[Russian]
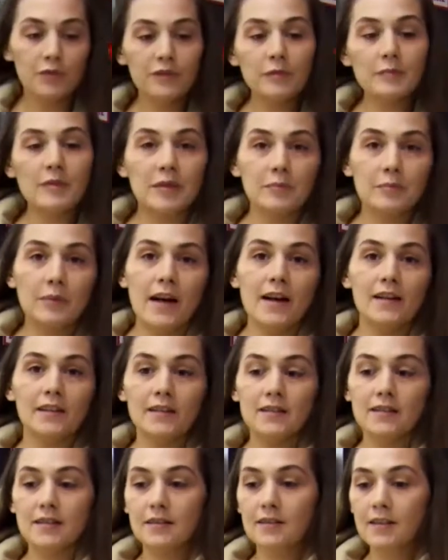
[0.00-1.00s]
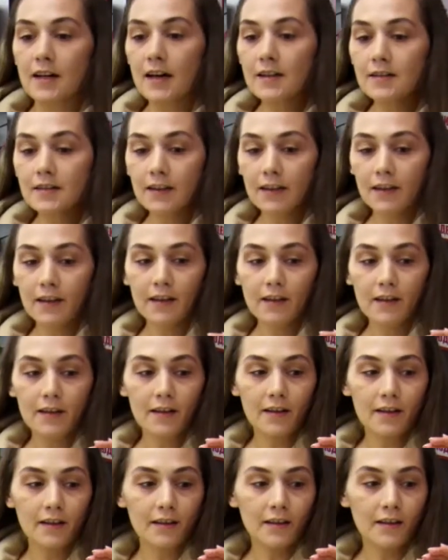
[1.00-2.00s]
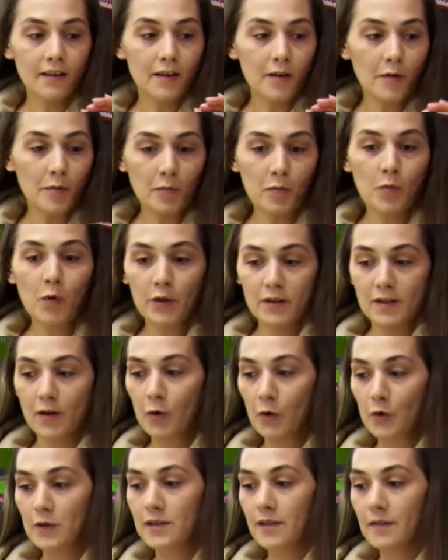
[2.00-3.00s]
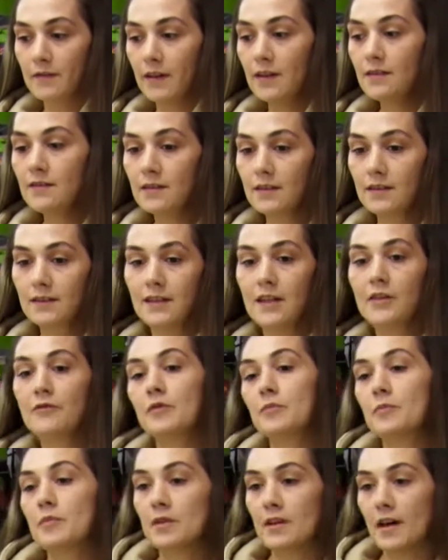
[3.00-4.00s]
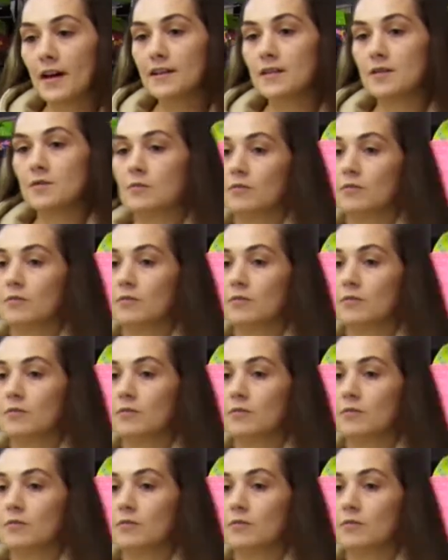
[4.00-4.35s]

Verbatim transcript: выбрать правильно тетрадки, а, мой такой совет – не выбирать